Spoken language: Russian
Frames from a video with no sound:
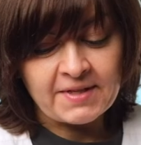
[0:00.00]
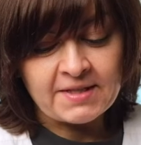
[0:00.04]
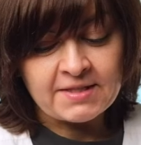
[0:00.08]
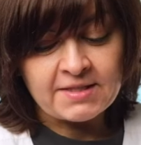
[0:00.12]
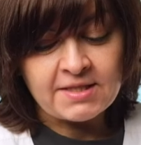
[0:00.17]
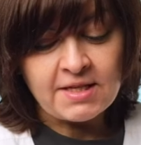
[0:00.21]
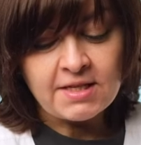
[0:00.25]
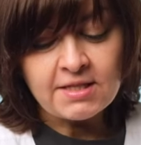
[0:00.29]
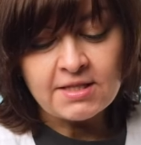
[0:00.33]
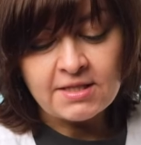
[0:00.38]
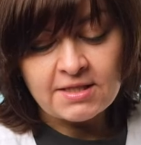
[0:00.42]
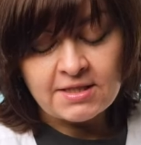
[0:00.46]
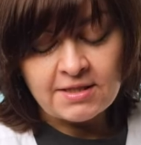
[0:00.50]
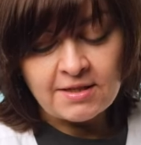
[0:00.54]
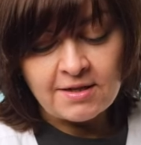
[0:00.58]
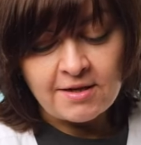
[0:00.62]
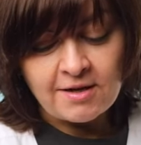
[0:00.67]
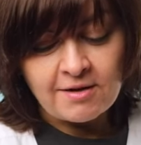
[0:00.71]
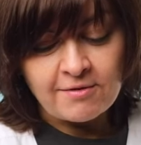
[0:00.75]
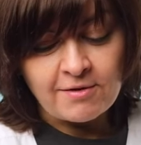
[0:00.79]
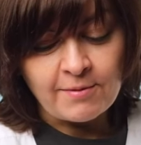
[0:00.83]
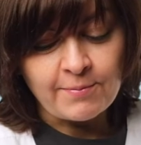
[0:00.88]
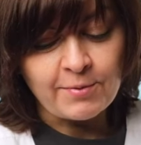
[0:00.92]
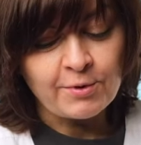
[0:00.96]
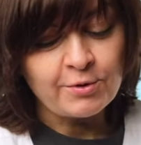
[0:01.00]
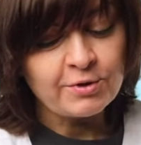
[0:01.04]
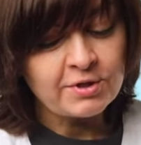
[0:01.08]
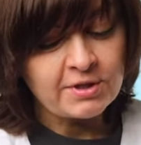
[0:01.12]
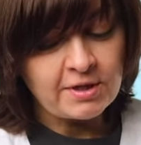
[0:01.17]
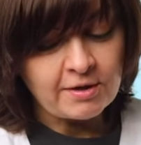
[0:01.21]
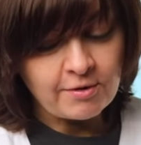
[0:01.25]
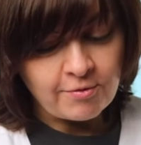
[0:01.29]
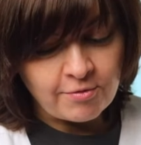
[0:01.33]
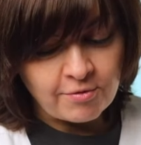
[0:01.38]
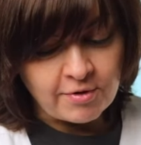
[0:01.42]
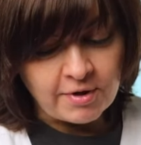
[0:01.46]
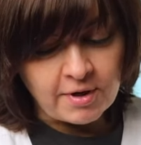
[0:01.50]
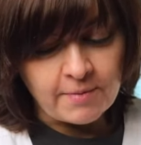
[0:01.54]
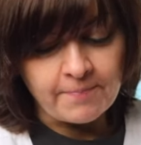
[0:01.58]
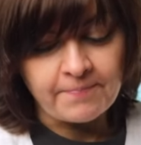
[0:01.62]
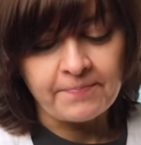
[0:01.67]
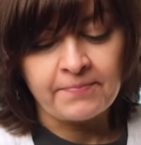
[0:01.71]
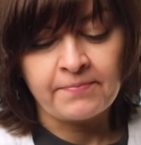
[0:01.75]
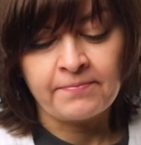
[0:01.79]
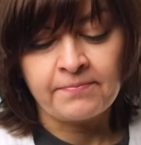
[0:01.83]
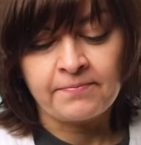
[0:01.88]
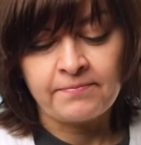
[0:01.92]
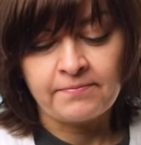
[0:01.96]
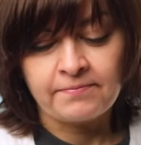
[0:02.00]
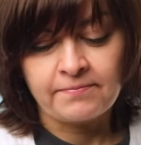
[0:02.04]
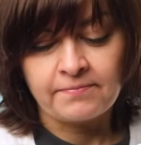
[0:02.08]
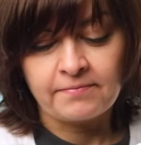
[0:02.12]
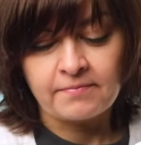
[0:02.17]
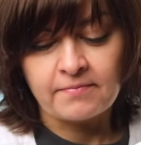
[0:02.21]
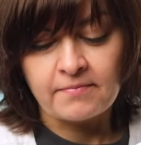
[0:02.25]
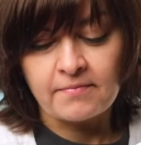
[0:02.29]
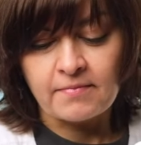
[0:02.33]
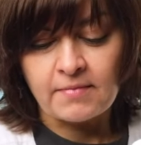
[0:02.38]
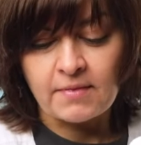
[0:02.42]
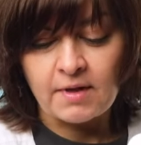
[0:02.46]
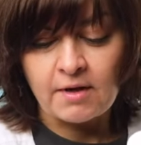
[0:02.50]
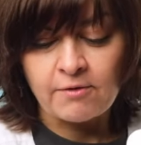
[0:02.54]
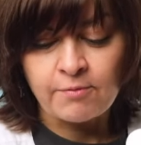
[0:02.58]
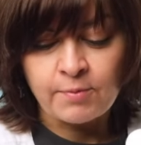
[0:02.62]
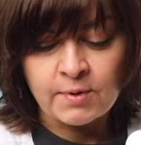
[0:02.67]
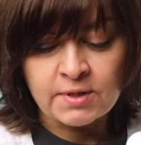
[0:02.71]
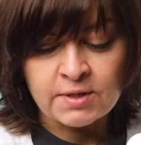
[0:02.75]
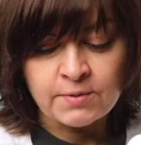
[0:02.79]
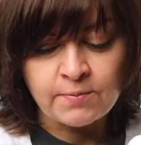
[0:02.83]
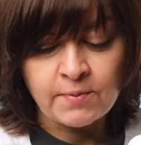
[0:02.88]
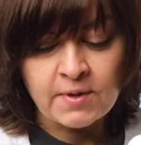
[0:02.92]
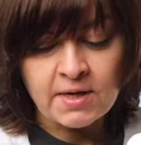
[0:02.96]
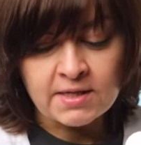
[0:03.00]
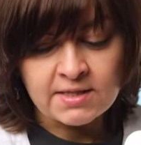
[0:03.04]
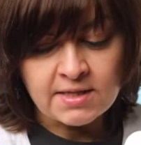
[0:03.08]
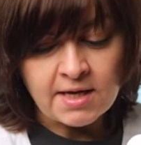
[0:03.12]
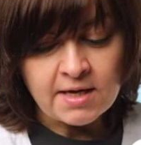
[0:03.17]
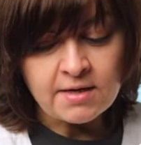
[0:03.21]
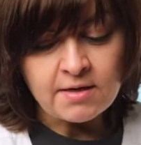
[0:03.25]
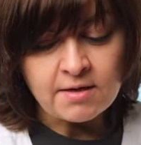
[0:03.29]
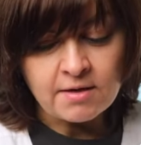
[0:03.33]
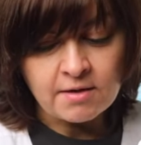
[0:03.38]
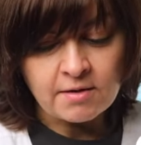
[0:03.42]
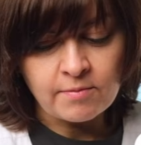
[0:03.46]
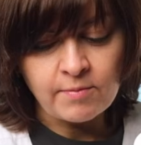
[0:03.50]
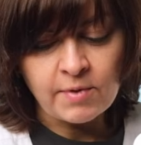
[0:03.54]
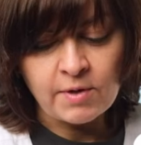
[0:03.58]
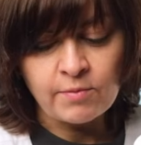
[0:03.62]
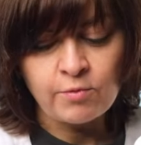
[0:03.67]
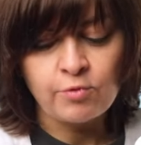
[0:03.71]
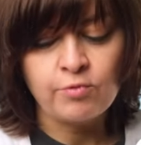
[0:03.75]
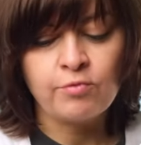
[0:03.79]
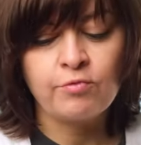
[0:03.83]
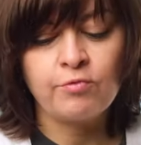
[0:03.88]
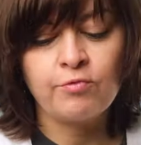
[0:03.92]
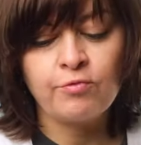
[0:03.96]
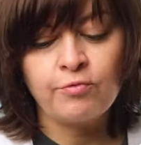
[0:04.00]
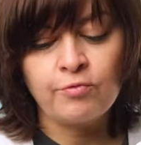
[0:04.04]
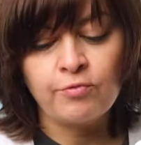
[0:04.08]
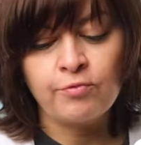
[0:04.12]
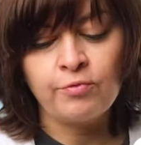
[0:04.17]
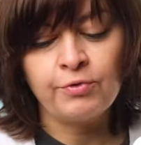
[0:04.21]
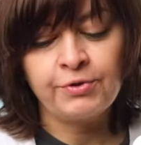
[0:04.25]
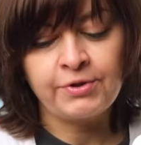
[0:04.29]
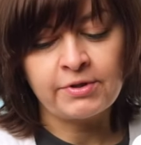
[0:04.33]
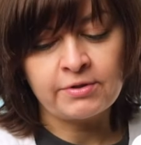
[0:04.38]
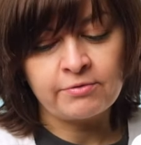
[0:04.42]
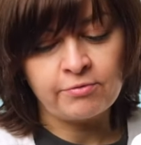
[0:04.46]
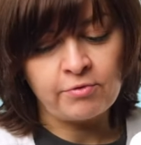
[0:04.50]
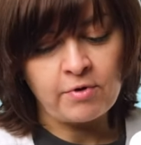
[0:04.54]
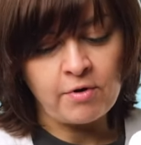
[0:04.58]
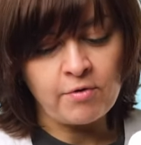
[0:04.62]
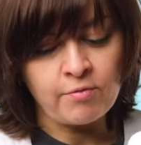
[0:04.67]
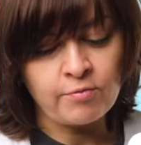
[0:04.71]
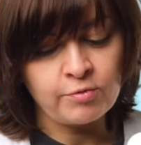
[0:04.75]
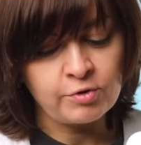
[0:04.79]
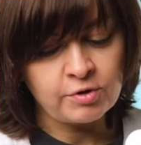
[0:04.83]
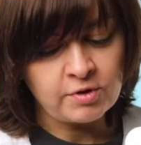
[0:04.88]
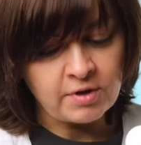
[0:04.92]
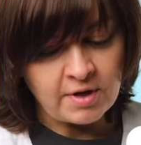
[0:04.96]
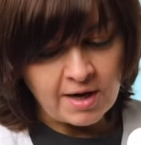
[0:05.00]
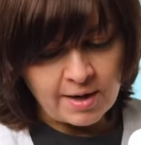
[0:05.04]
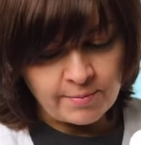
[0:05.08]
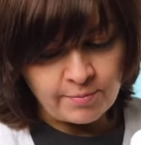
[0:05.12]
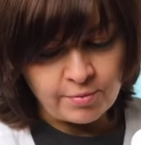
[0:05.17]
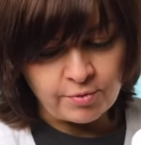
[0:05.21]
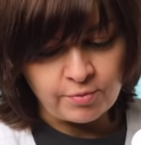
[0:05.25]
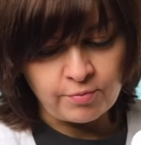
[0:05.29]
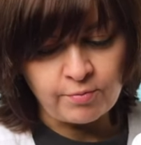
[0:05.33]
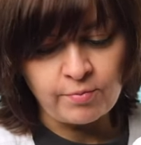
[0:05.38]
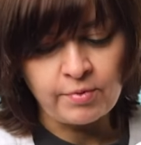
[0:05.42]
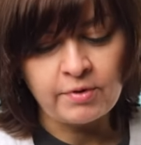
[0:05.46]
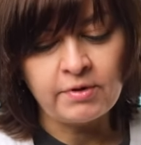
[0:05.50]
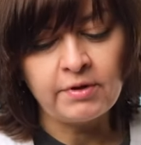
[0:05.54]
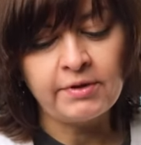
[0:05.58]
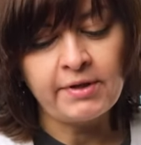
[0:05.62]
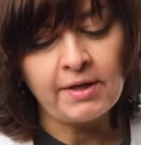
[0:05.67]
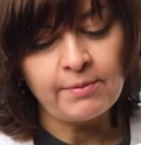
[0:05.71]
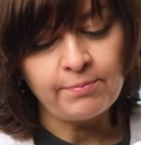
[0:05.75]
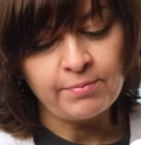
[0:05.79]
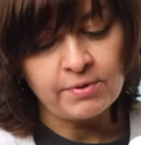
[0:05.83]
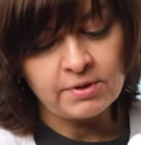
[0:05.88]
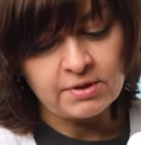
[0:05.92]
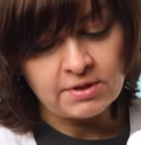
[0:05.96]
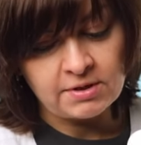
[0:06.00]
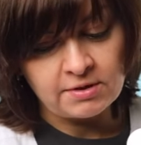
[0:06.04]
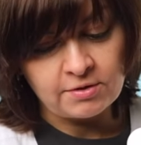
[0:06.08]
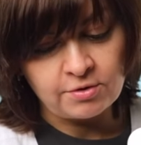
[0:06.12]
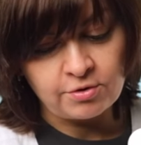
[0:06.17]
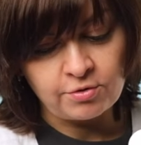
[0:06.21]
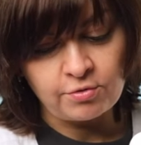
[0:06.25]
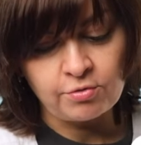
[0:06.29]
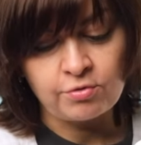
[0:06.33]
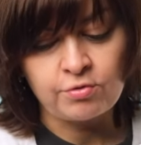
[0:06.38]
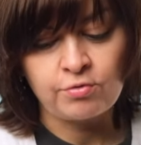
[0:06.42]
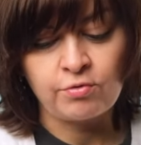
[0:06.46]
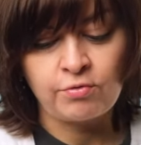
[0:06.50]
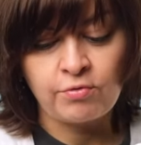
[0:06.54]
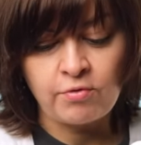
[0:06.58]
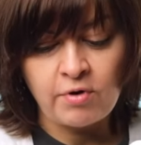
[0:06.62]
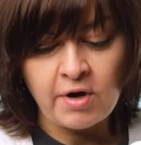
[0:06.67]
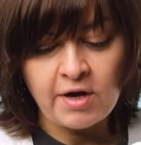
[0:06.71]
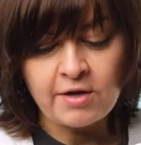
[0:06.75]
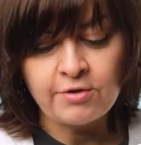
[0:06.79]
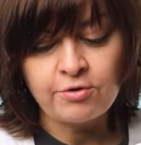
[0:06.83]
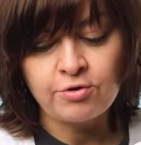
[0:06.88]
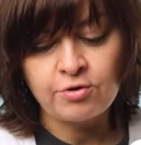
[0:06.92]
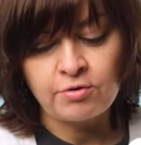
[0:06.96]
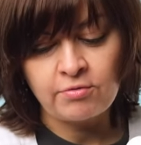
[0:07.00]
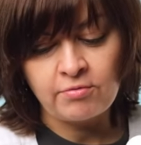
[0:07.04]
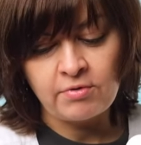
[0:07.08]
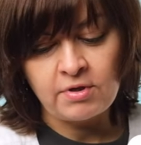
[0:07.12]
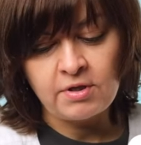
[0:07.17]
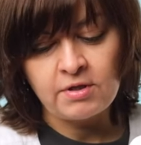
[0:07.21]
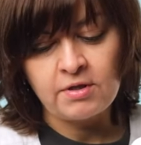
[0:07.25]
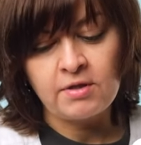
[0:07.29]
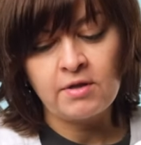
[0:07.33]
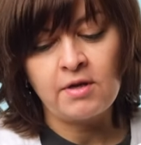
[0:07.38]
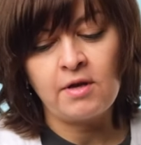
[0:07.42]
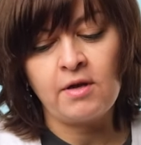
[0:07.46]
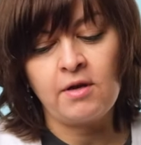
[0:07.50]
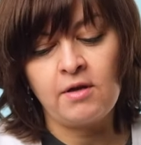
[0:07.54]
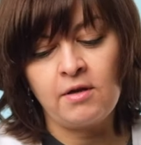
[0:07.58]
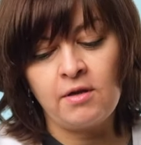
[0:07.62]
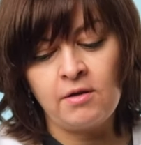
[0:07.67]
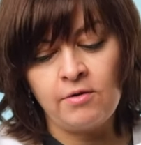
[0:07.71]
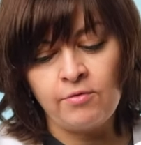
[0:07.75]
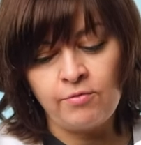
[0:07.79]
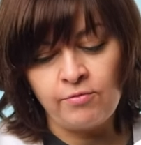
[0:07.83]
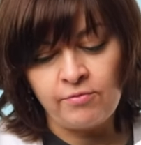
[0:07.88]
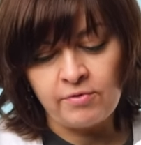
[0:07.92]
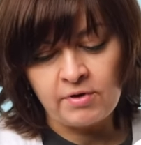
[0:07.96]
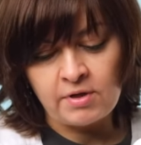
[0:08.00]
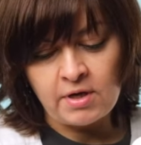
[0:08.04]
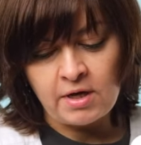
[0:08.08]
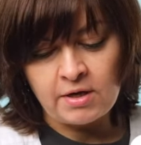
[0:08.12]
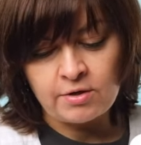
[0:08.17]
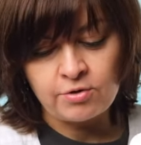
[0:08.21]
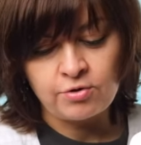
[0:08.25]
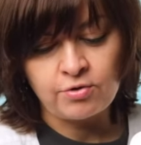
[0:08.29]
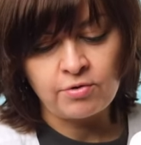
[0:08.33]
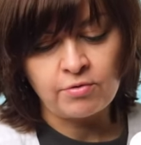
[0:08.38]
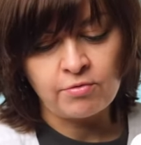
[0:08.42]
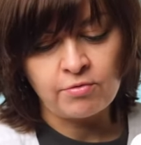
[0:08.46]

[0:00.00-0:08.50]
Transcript: А здесь э, вопрос такой, противопоказаниях к моему ультразвуковому скраберу было написано, что сухая, чувствительная или увядающая